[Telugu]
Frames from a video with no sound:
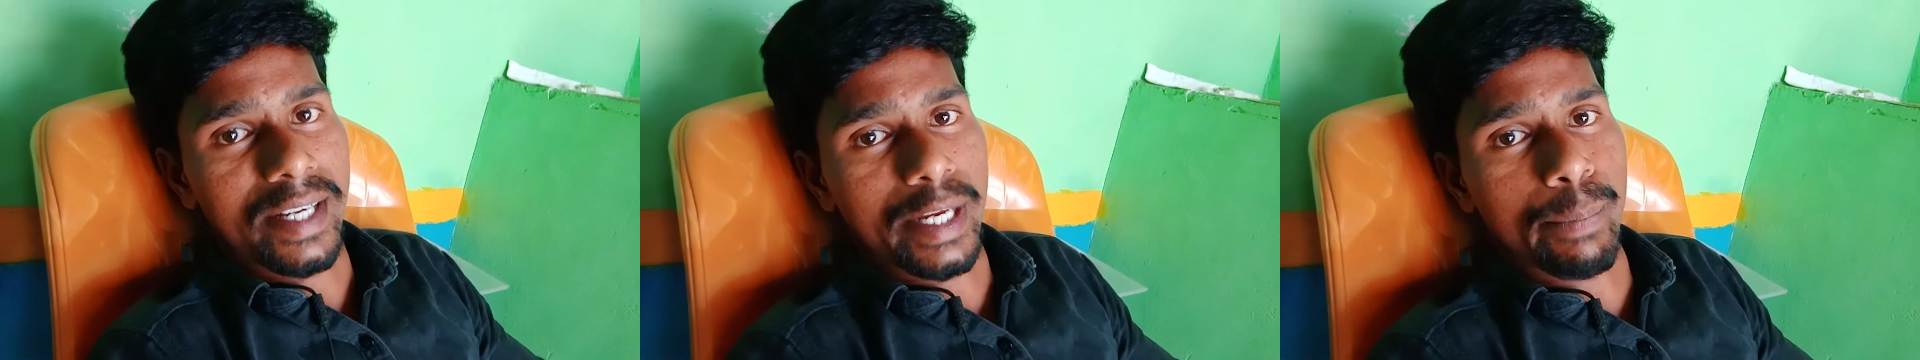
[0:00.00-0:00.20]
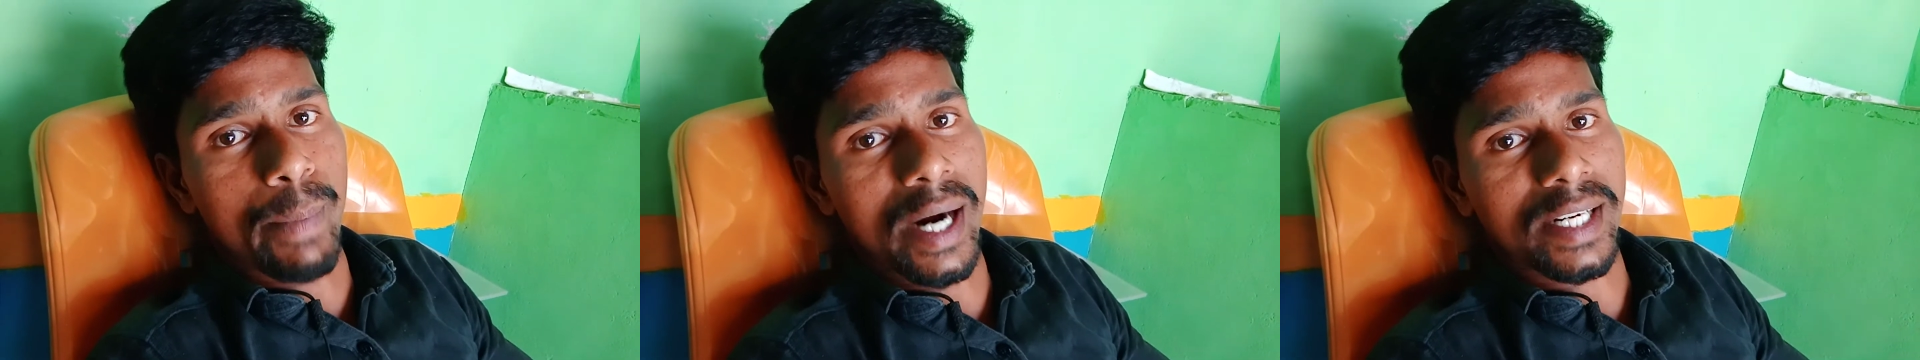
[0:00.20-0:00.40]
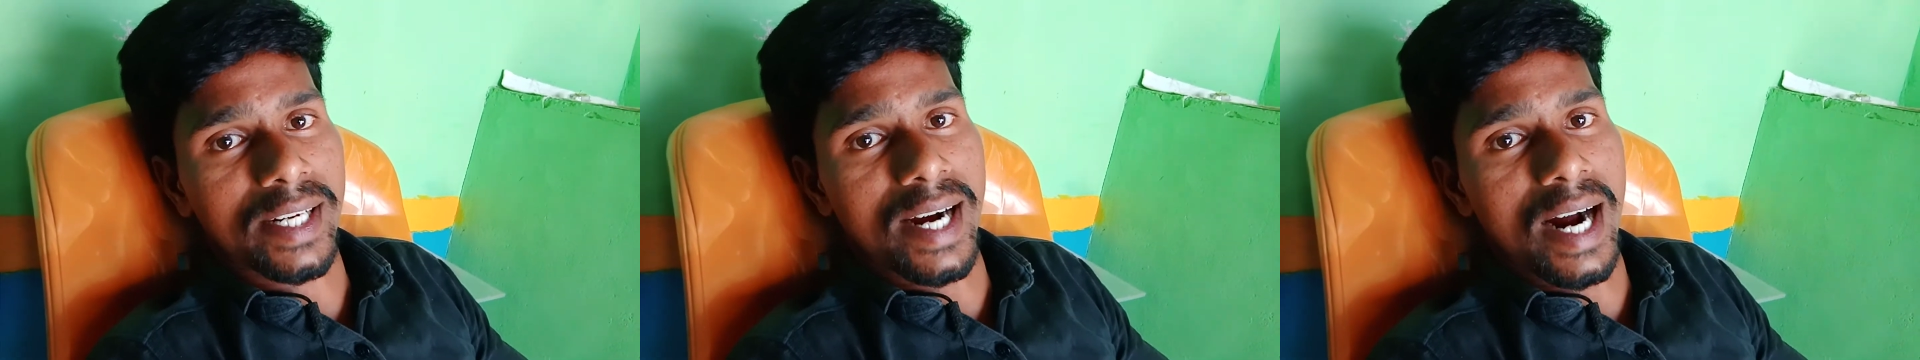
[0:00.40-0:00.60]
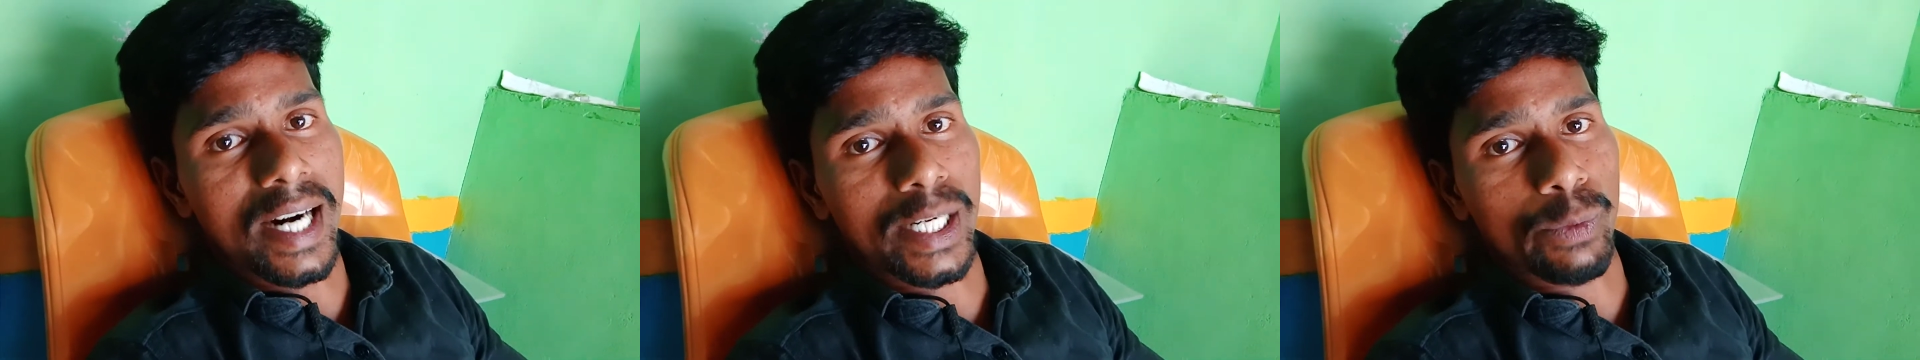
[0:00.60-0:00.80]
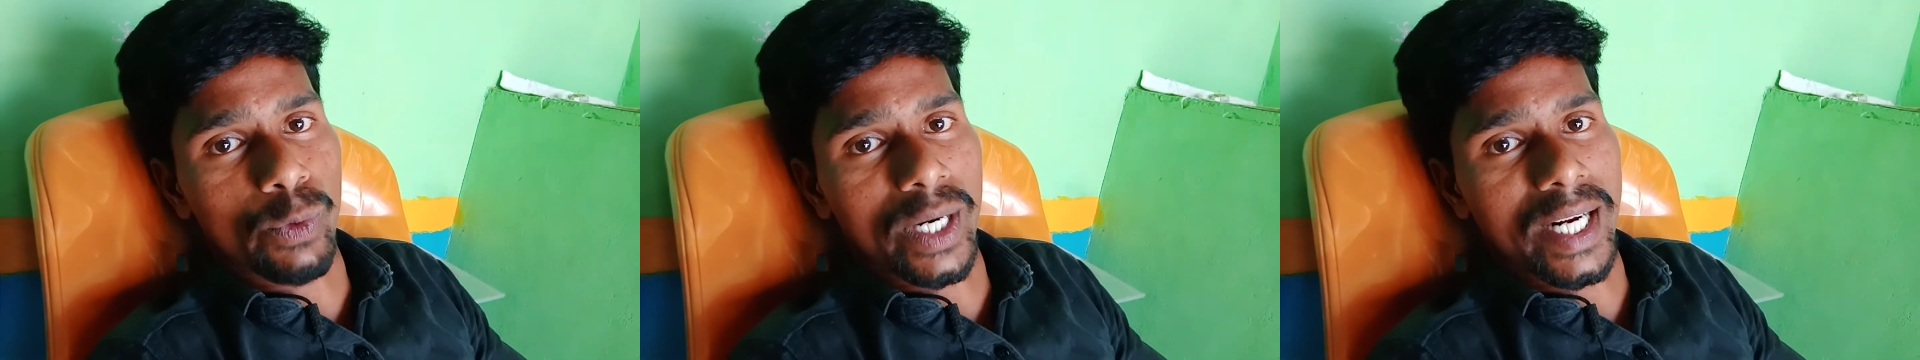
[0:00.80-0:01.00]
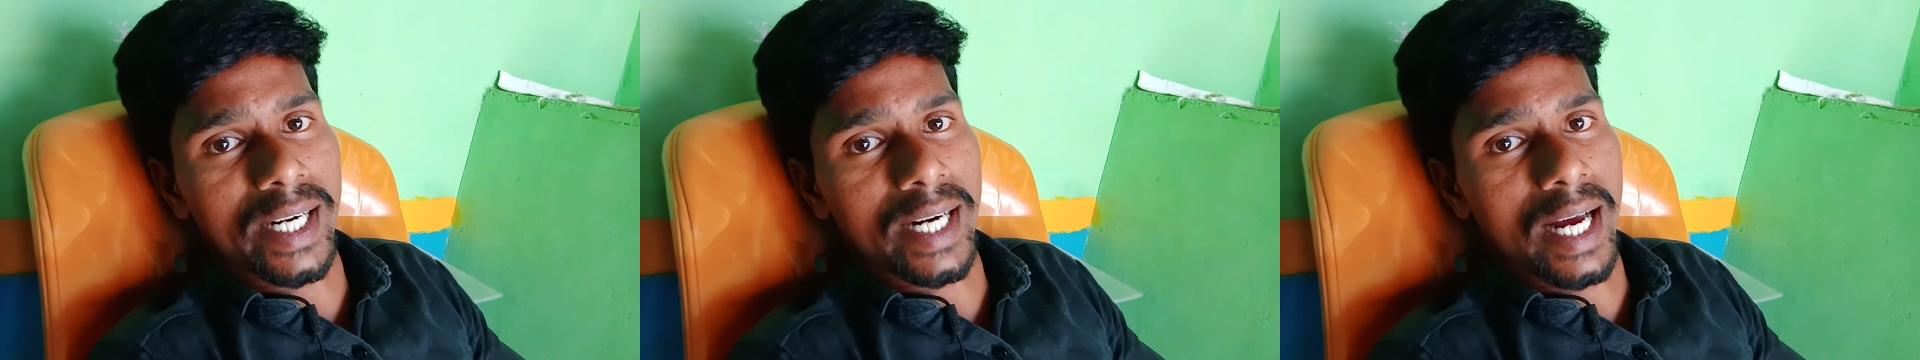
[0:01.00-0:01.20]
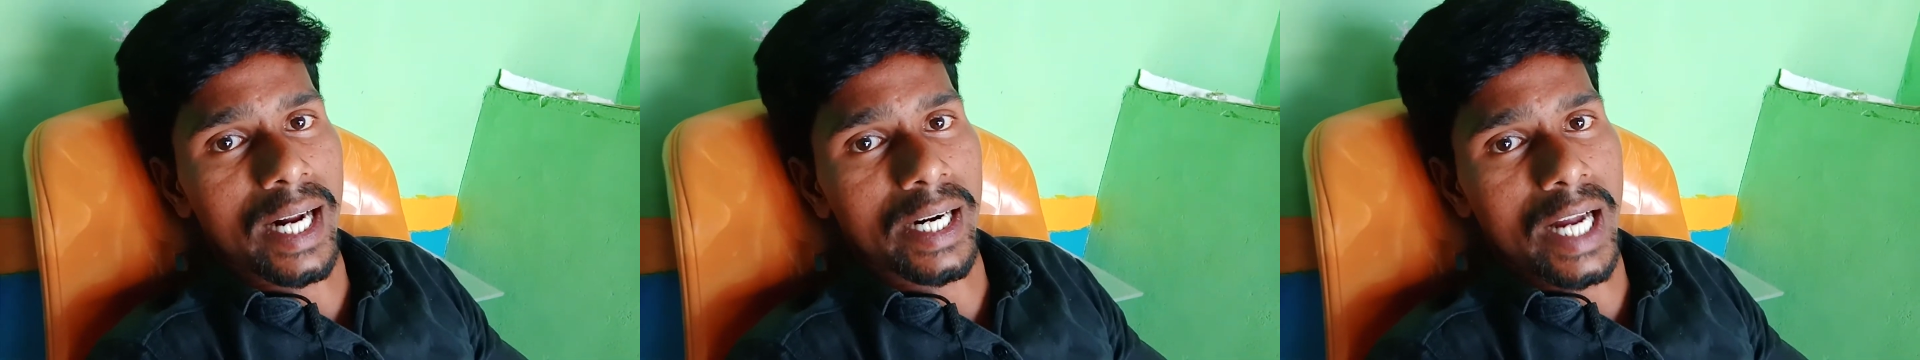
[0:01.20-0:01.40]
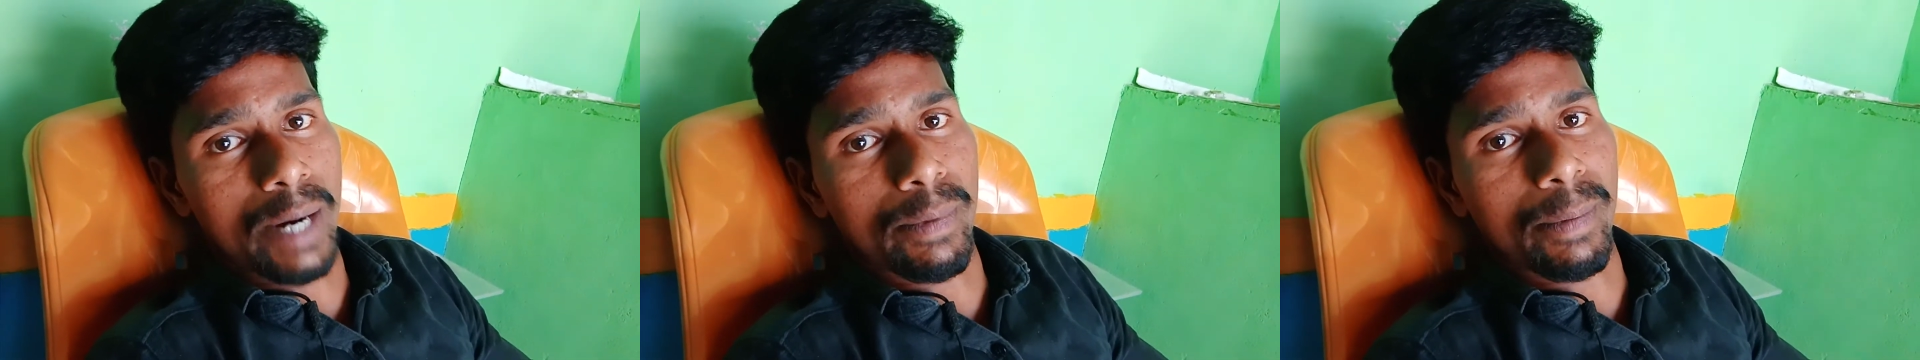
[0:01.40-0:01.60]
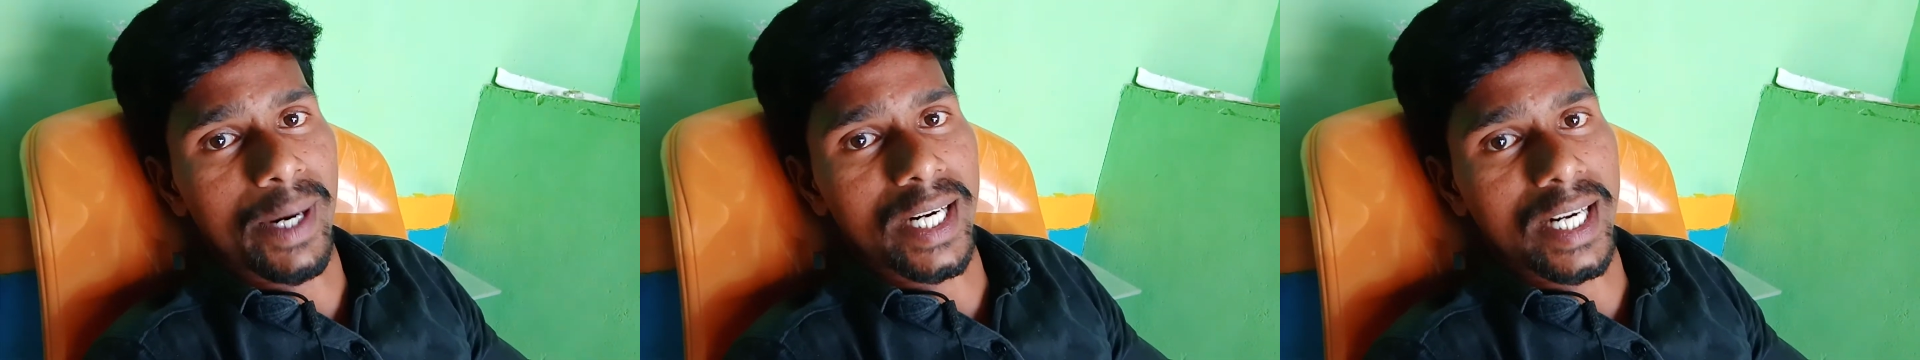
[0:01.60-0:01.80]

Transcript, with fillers: ఈ మటక ఆడడం వల్ల లాభమా